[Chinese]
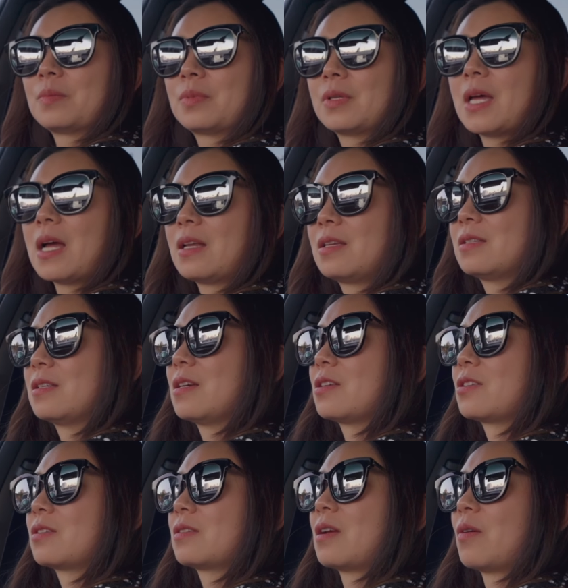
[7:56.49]
不太理解
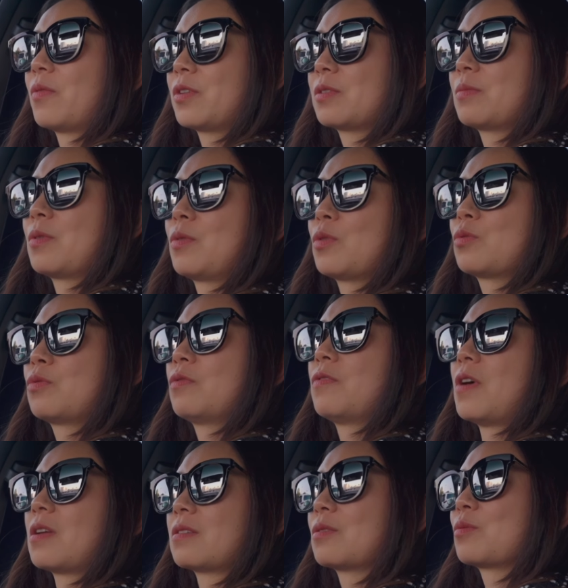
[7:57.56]
市长为什么会租
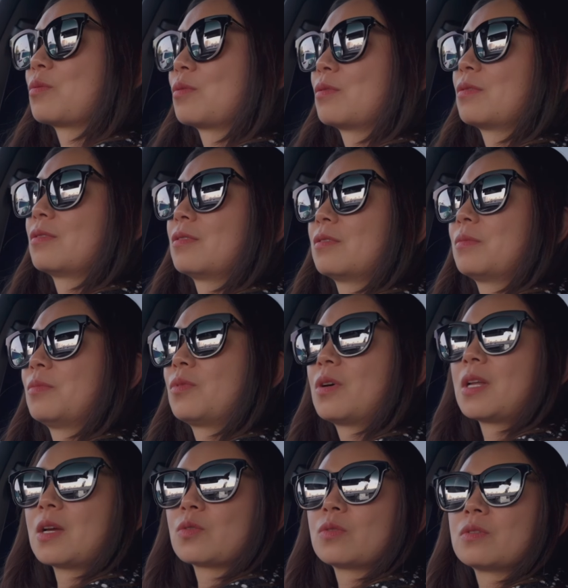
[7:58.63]
房子住，不
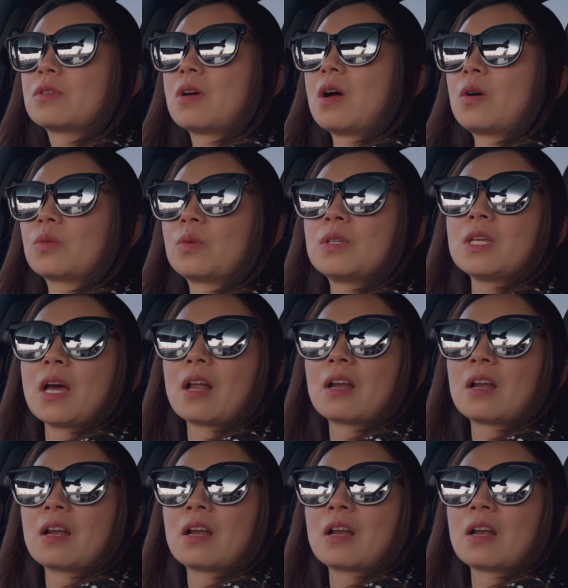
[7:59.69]
过他说是好多年